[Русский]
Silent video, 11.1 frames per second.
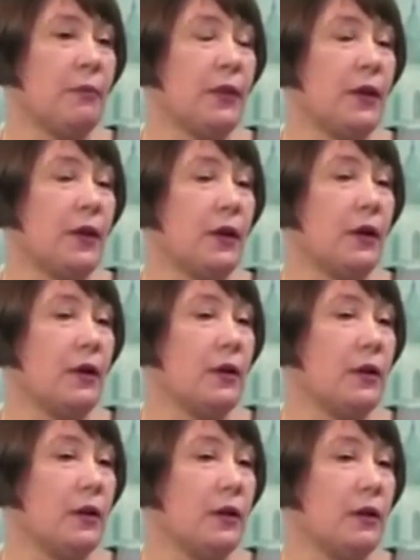э,
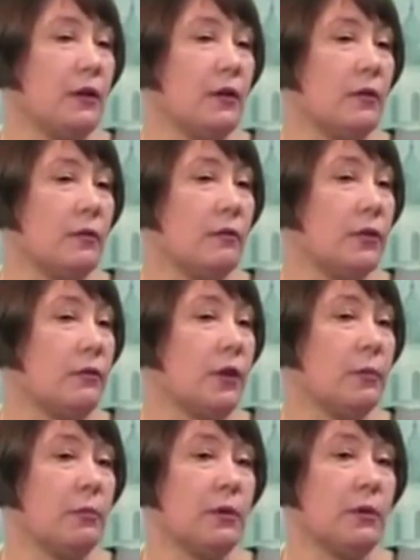И в это
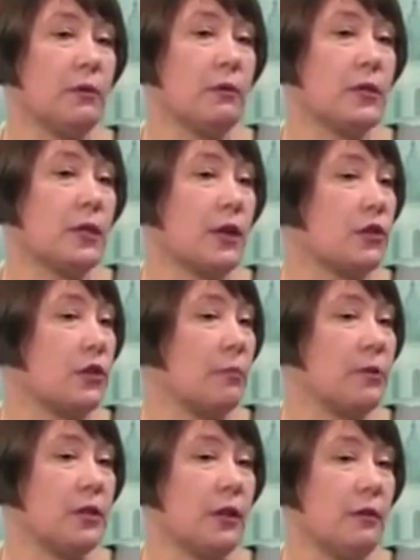время был страшный
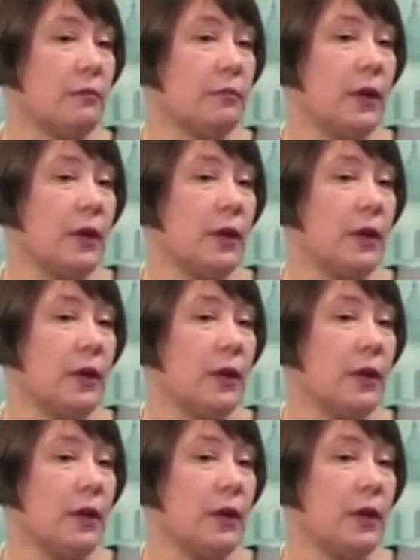обстрел,